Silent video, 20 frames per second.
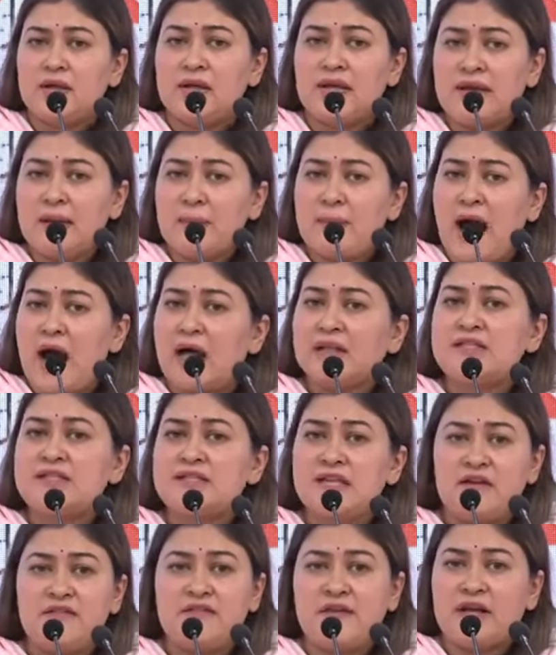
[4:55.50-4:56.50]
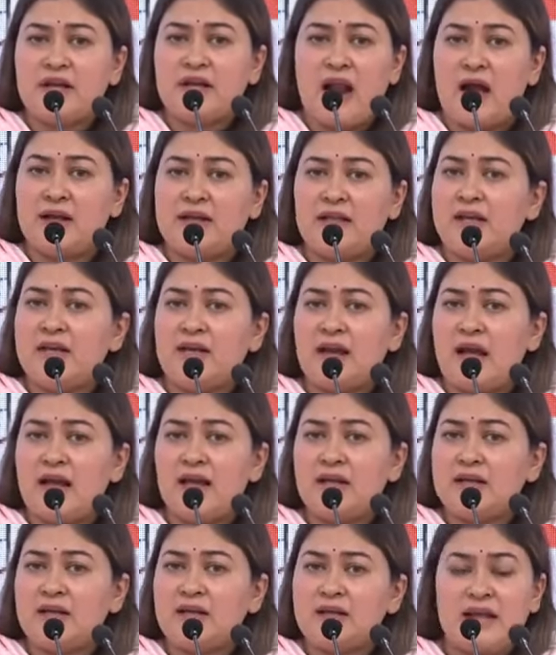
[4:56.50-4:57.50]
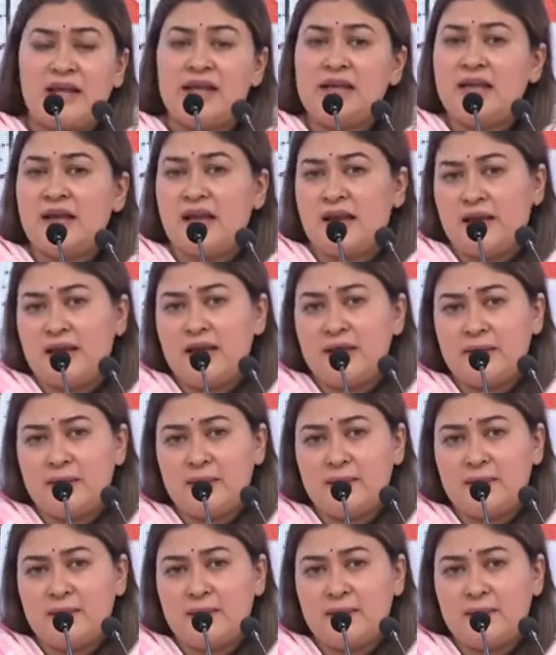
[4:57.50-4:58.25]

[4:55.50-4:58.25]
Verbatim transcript: कि ये बात सिर्फ एक रागिनी नायक की नहीं है